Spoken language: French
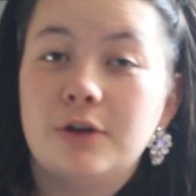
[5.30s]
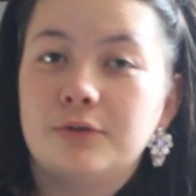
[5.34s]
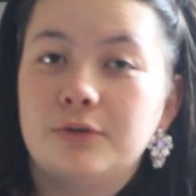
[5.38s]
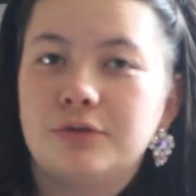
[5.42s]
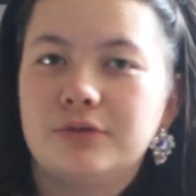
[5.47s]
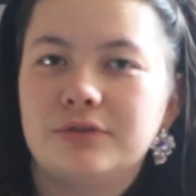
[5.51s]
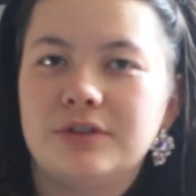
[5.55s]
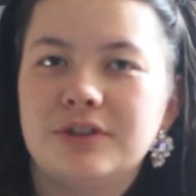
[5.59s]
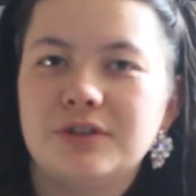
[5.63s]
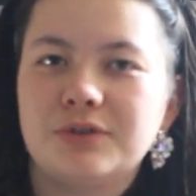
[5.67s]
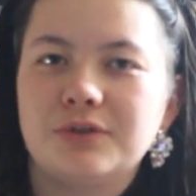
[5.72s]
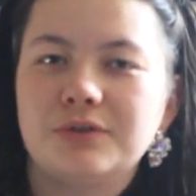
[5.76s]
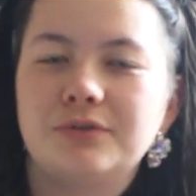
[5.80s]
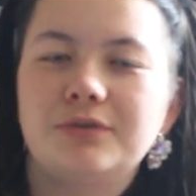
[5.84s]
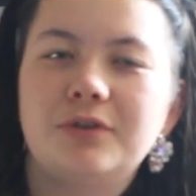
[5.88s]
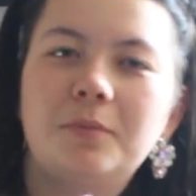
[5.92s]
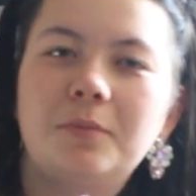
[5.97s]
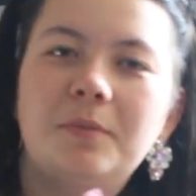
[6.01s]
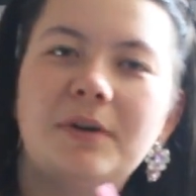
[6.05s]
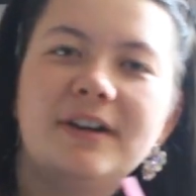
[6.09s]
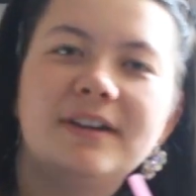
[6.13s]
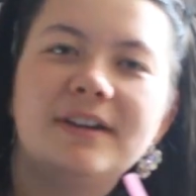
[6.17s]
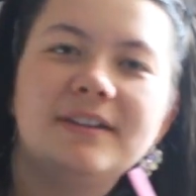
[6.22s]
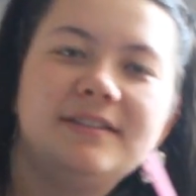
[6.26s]
Vous venez
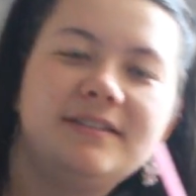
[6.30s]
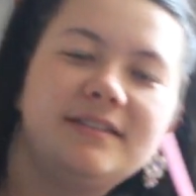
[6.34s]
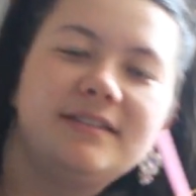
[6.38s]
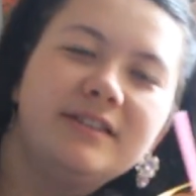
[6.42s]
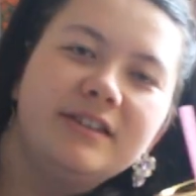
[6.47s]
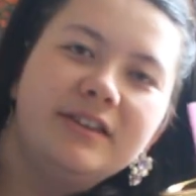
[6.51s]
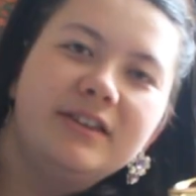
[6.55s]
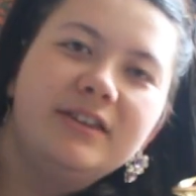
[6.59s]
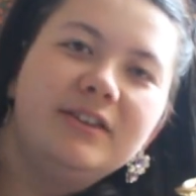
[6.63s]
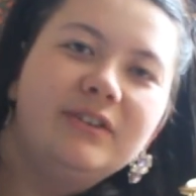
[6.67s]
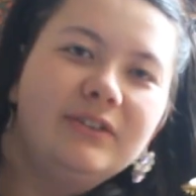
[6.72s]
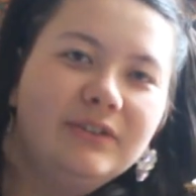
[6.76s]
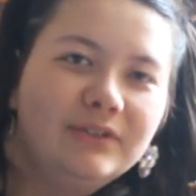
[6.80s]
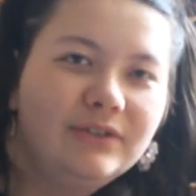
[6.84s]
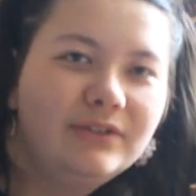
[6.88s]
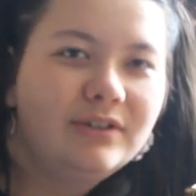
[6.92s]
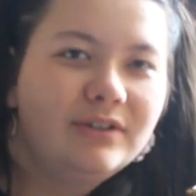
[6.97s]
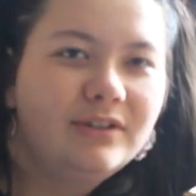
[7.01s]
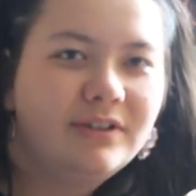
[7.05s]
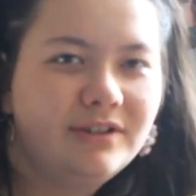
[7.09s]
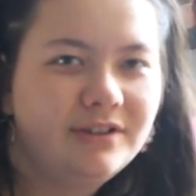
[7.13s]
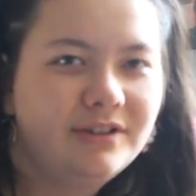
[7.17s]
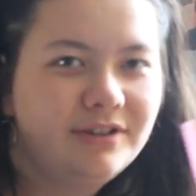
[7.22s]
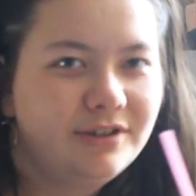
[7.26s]
souvent par ici ou...
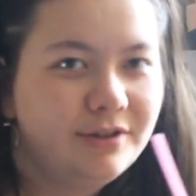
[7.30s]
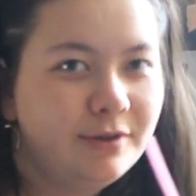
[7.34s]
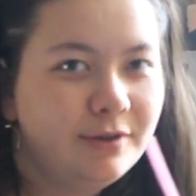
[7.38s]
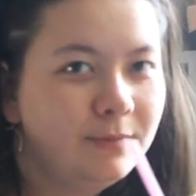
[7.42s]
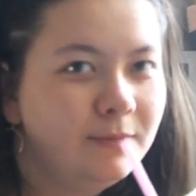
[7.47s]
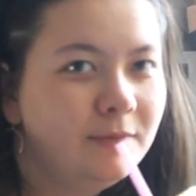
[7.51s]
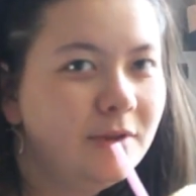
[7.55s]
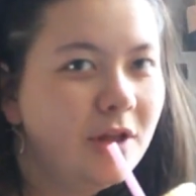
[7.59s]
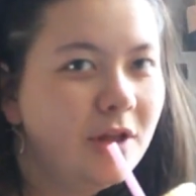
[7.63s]
Euh.